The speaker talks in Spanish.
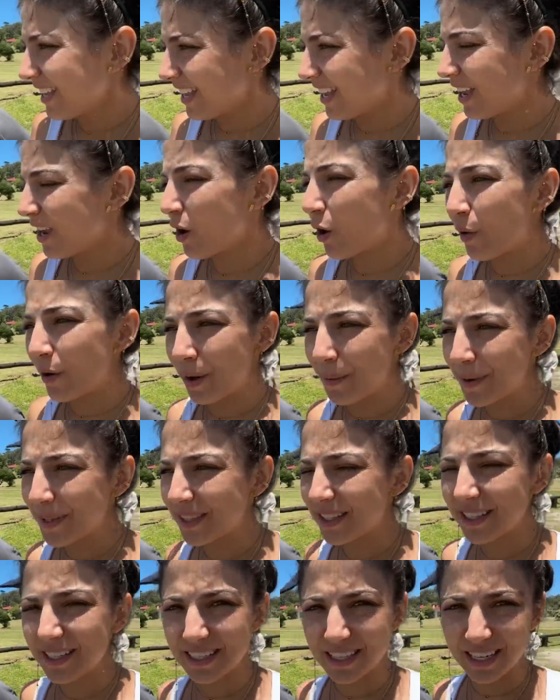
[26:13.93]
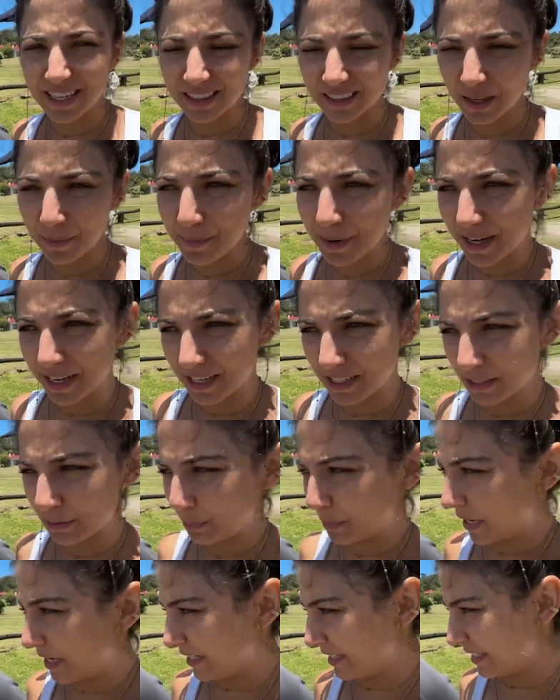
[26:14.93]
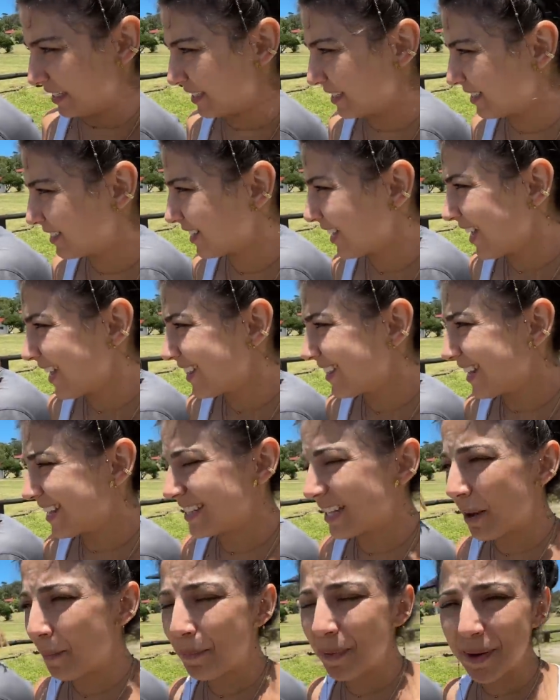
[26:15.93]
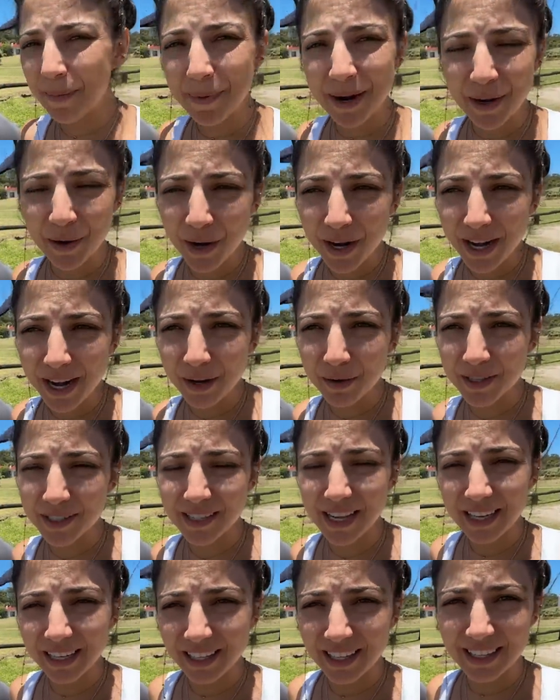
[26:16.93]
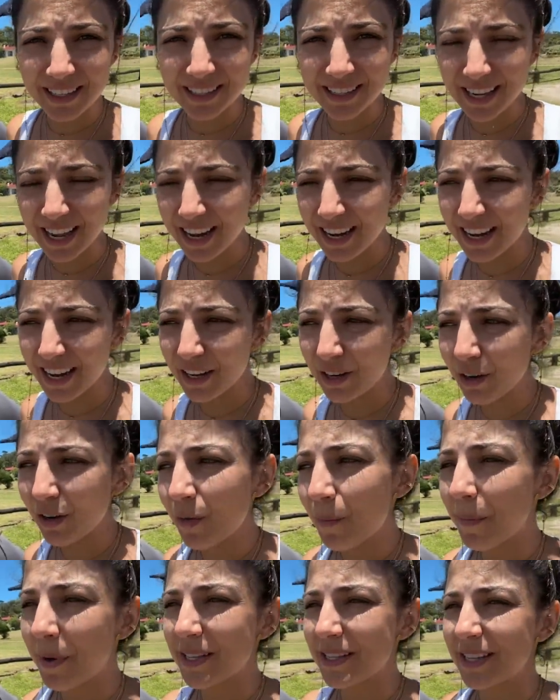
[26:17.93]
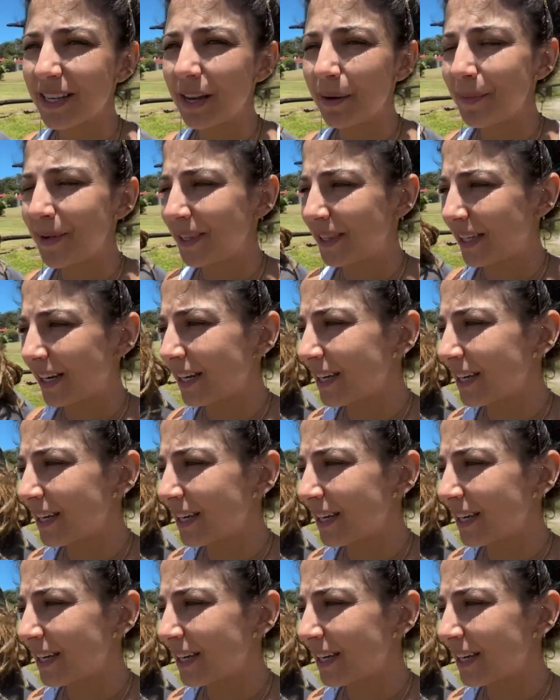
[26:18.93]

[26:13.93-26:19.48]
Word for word: y obviamente se llenan también las playas. Desde el 1 de enero hasta el 15 de enero básicamente